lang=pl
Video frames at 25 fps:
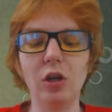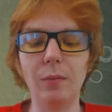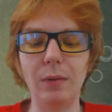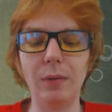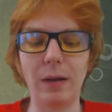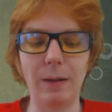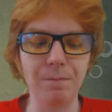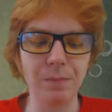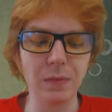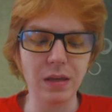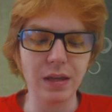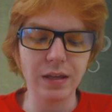
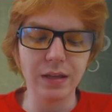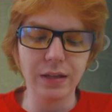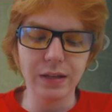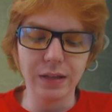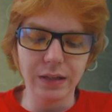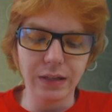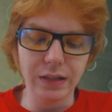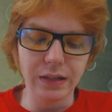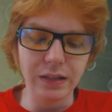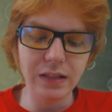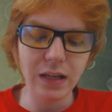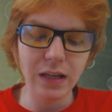Dobra.
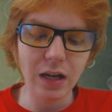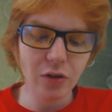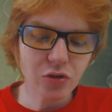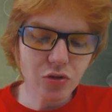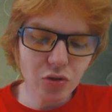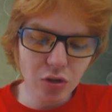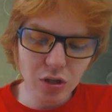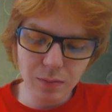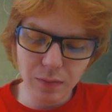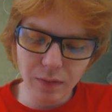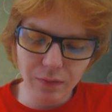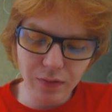Ja
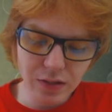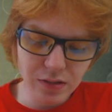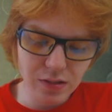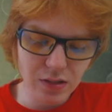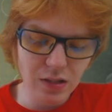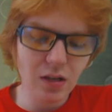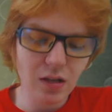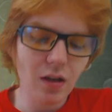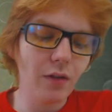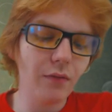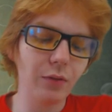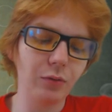już chyba
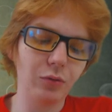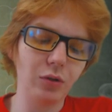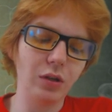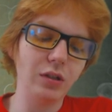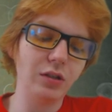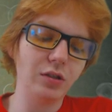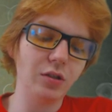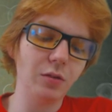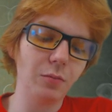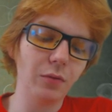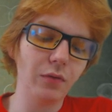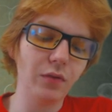więcej nie mam wam
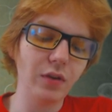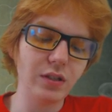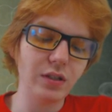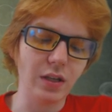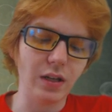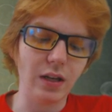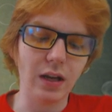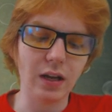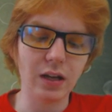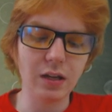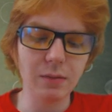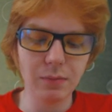tutaj nic do
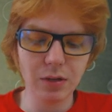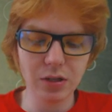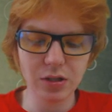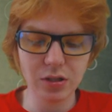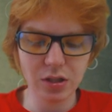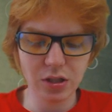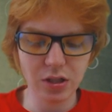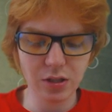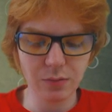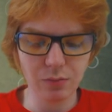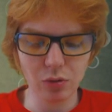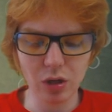powiedzenia, chyba
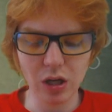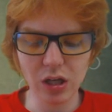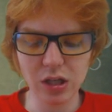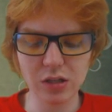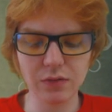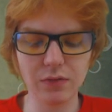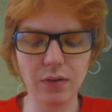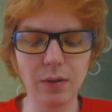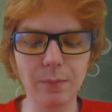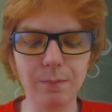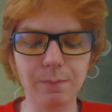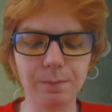że jeszcze
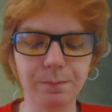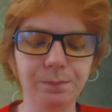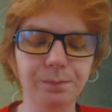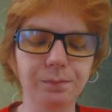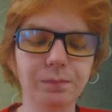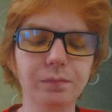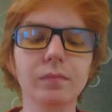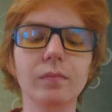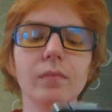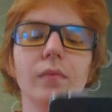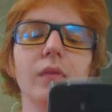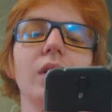pokażę wam
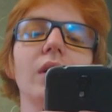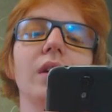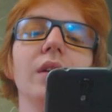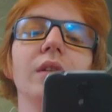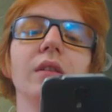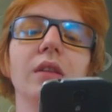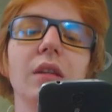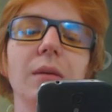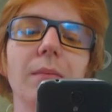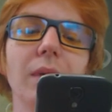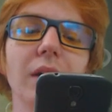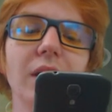
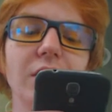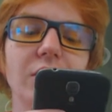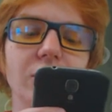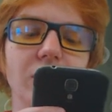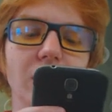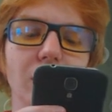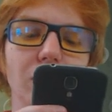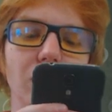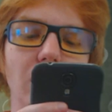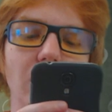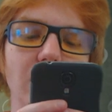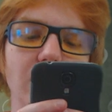te
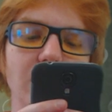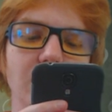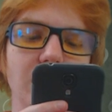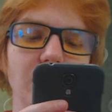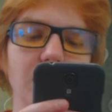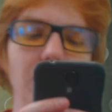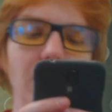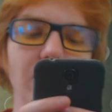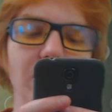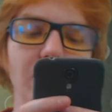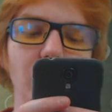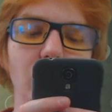magiczne tutaj
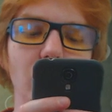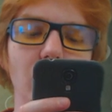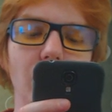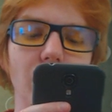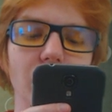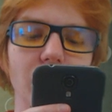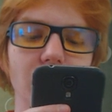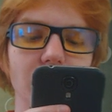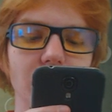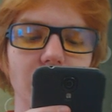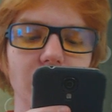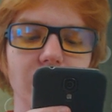zmiany, które
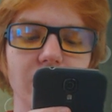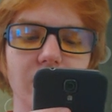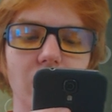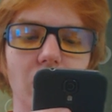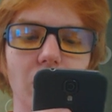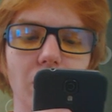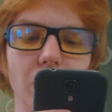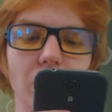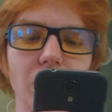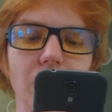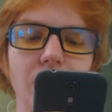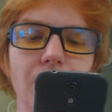można sobie
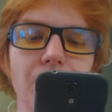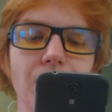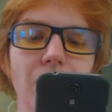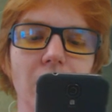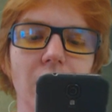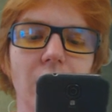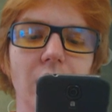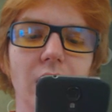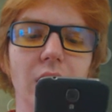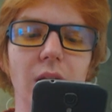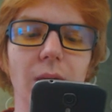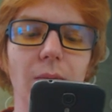zrobić.
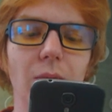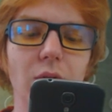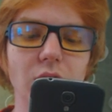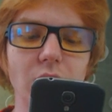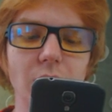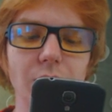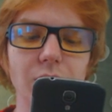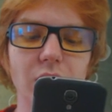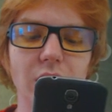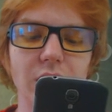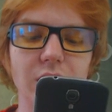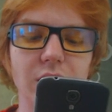
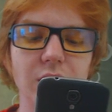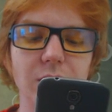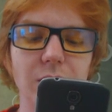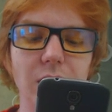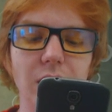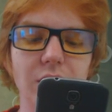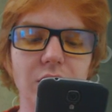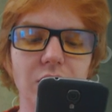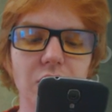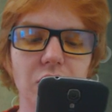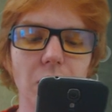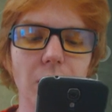Można na przykład
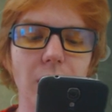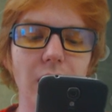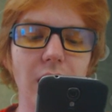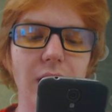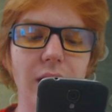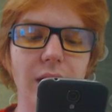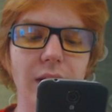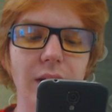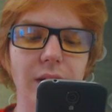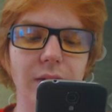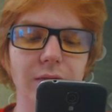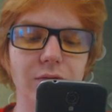zmienić
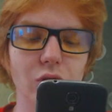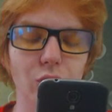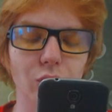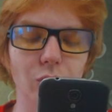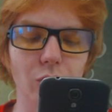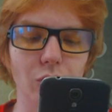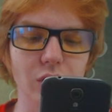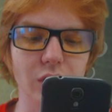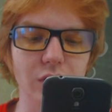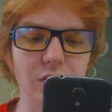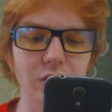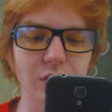sobie, co
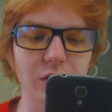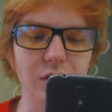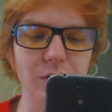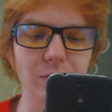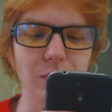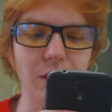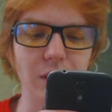tu można sobie